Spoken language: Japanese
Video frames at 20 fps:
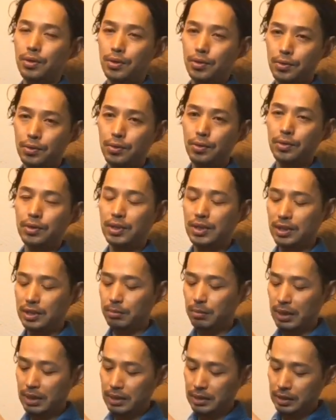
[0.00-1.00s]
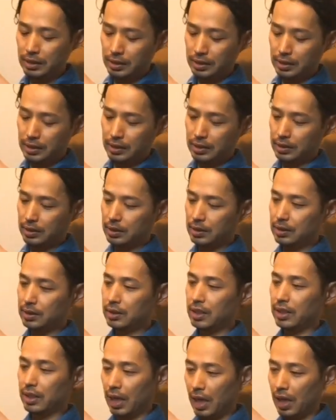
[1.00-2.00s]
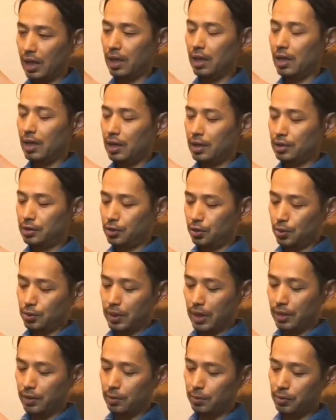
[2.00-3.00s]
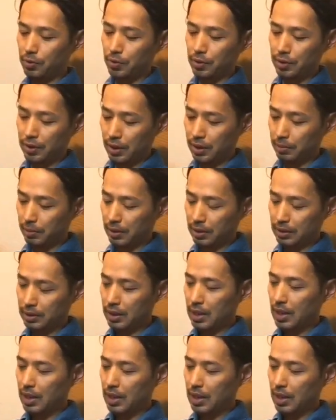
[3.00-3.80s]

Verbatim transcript: うギュッと縮ませた状態のものになります。